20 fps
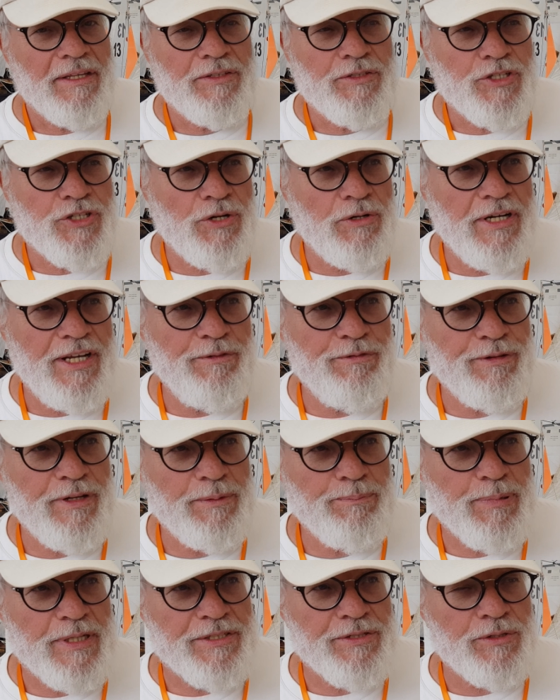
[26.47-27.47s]
je l'ai fait
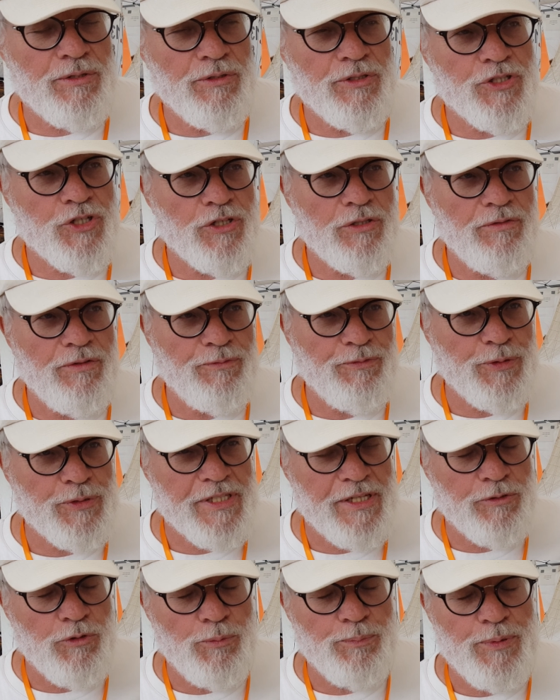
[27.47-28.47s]
parce que je
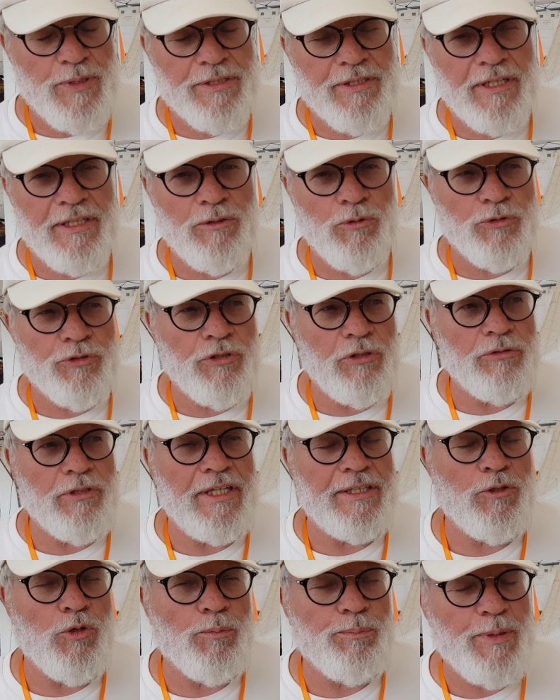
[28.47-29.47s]
faisais depuis très longtemps de
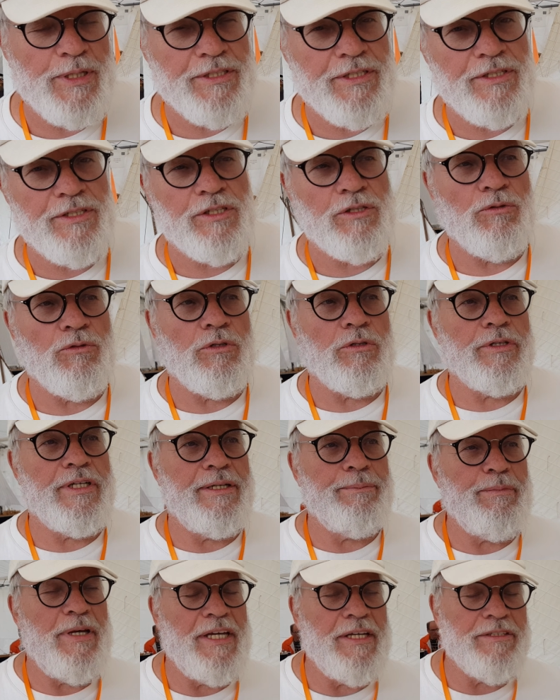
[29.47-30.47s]
la compétition en
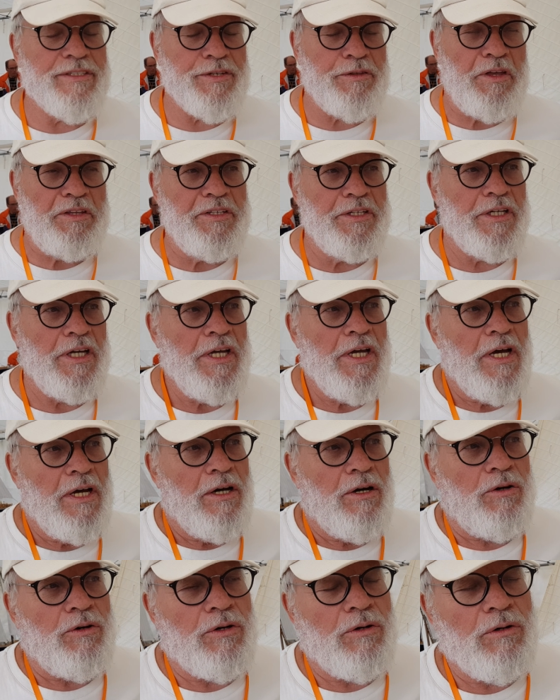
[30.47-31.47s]
1 mètre, c'est-à-dire
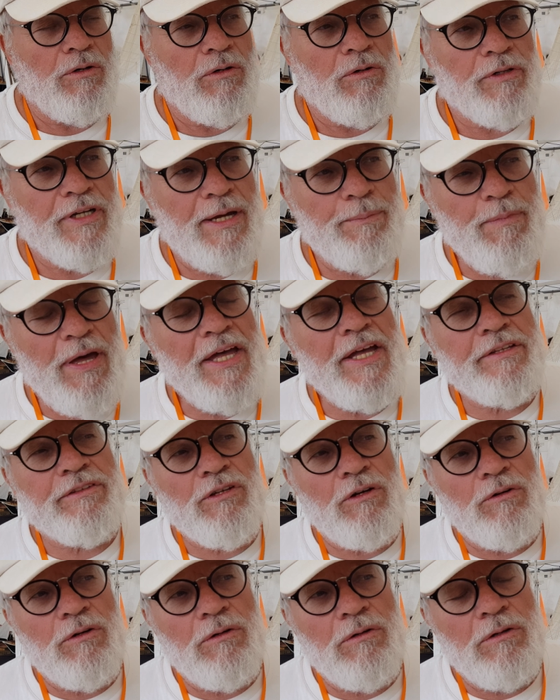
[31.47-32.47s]
en 1
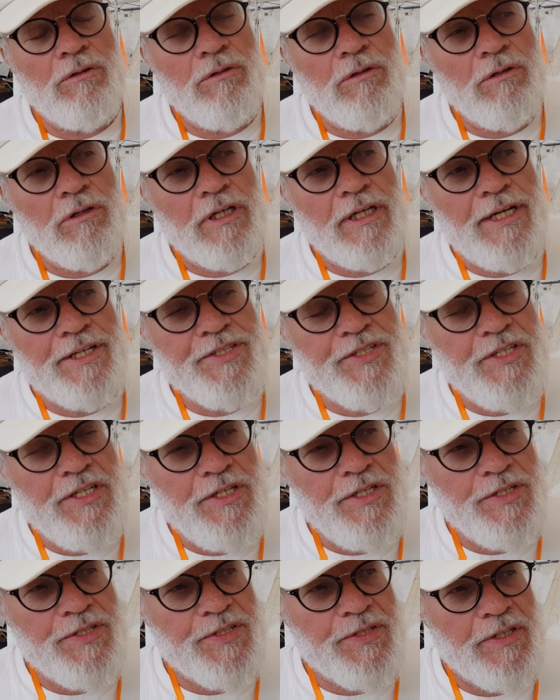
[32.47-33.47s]
mètre, en classe
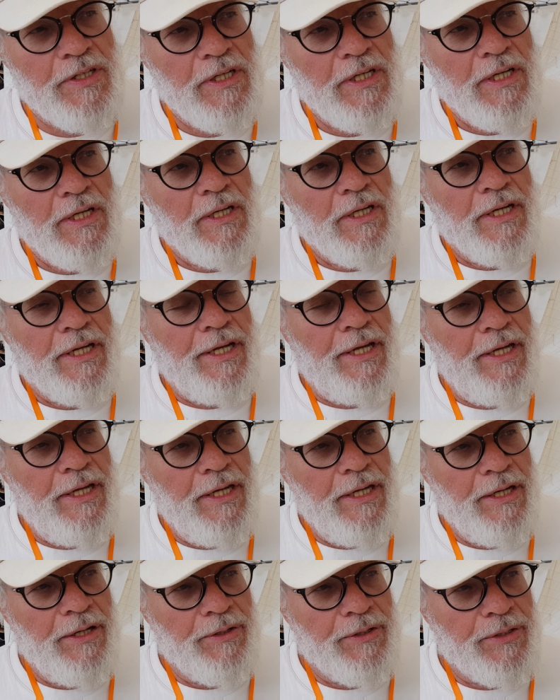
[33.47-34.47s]
10.
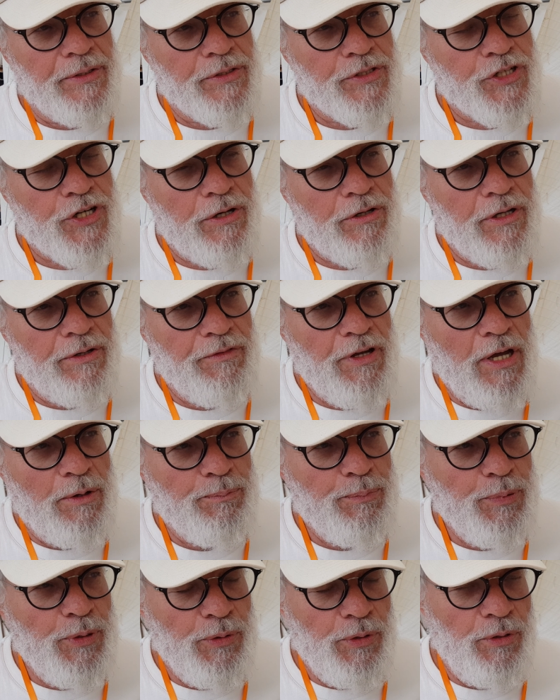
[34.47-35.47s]
Et j'en avais un
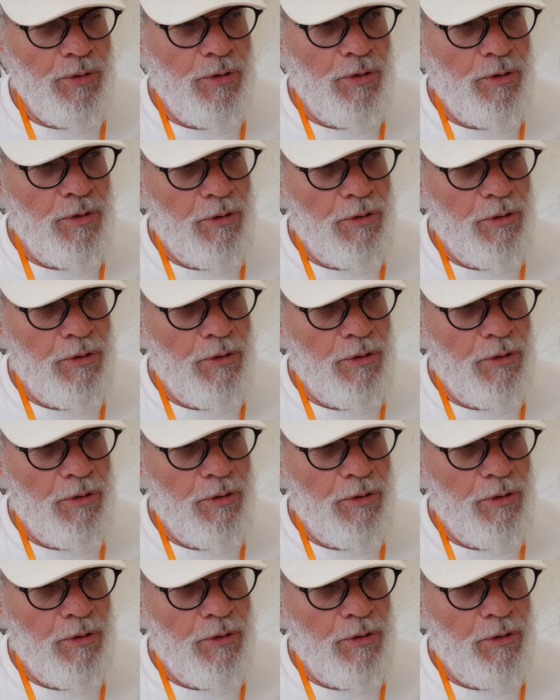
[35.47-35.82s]
peu